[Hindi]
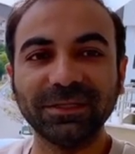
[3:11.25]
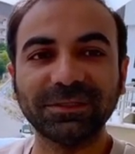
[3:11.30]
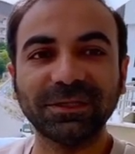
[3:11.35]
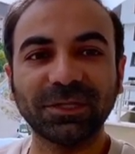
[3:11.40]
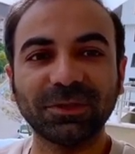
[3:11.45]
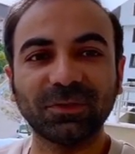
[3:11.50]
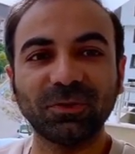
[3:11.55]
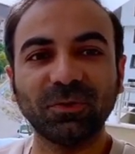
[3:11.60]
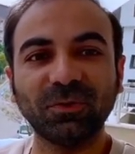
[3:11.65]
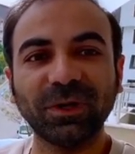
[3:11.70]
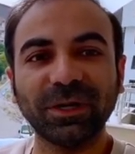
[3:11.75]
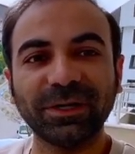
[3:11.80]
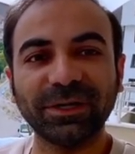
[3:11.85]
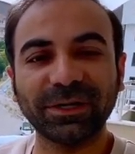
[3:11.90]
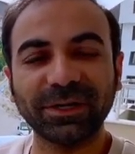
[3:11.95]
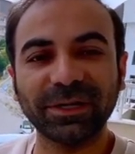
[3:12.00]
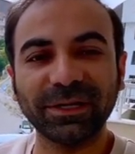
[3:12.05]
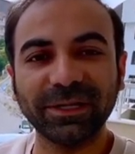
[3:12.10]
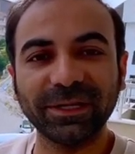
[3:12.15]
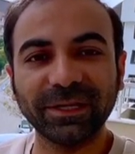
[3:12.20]
या दो
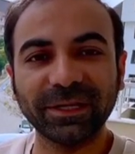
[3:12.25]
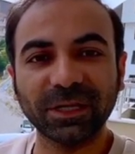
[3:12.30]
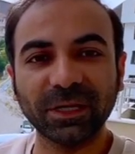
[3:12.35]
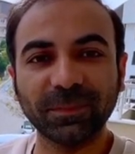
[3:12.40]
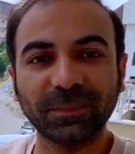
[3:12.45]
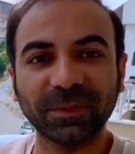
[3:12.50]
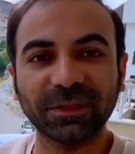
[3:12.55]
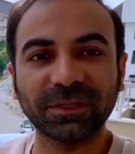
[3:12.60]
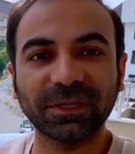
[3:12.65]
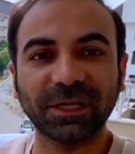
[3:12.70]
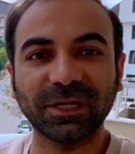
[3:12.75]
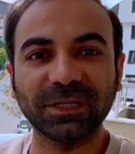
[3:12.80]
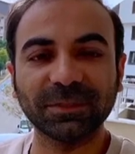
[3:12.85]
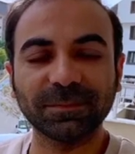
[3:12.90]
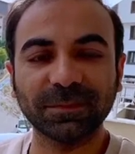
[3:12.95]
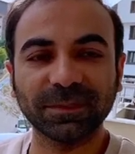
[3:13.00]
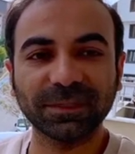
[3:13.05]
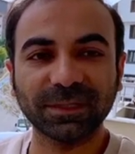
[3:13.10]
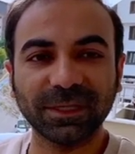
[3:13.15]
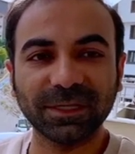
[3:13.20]
एंट्रियां कर पैंतालीस
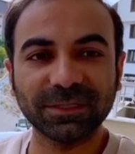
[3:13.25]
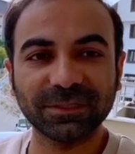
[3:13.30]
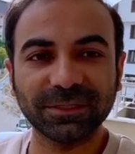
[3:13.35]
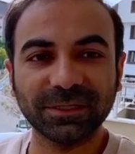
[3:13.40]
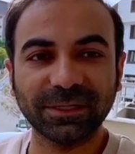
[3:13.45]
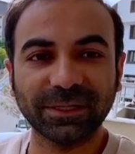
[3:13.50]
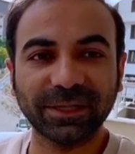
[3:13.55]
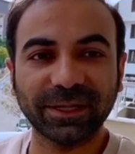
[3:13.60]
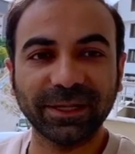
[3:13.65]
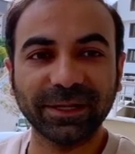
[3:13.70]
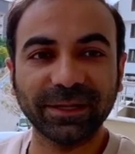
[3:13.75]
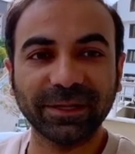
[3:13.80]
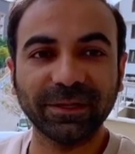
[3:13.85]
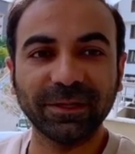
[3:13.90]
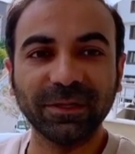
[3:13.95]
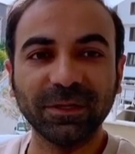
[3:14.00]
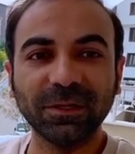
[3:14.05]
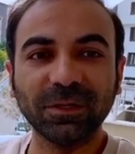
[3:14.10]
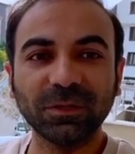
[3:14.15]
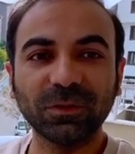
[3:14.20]
पैंतालीस दिन रह लें
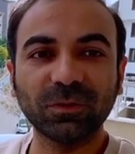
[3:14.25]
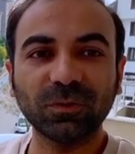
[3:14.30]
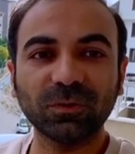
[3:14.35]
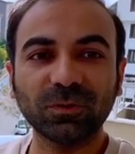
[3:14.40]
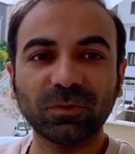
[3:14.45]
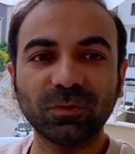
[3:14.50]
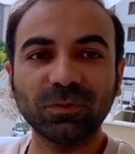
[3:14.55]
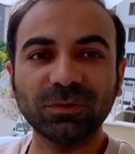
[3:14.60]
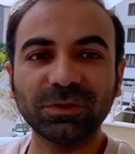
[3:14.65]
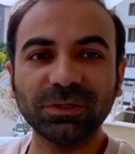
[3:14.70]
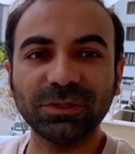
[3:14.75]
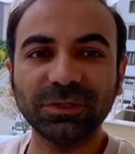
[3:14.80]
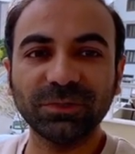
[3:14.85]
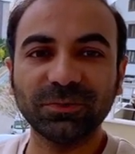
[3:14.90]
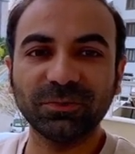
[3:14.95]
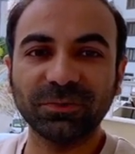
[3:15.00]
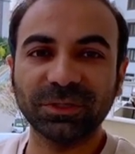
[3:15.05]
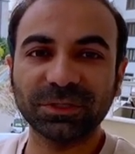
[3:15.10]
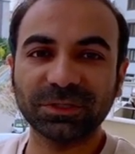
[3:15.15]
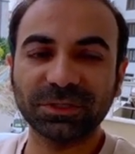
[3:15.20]
तो टोटल
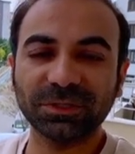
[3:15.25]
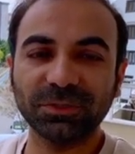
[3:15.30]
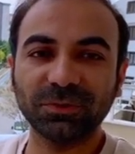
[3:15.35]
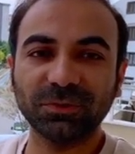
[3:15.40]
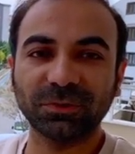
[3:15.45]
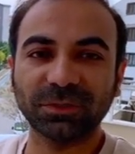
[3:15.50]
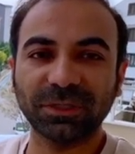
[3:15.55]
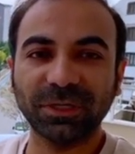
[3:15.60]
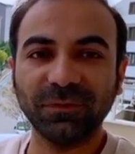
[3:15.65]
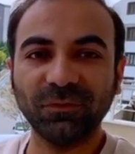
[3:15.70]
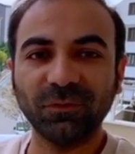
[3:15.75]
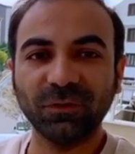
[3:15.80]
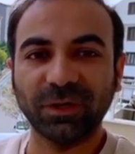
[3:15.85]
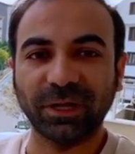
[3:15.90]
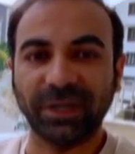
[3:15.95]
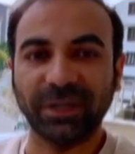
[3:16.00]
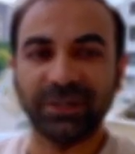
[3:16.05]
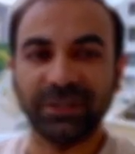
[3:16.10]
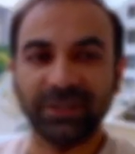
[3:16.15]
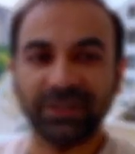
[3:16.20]
ड्यूरेशन जो होता है वो
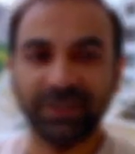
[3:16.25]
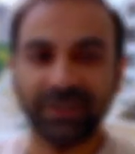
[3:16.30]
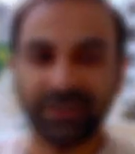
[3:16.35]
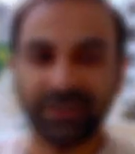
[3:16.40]
नाइन्टी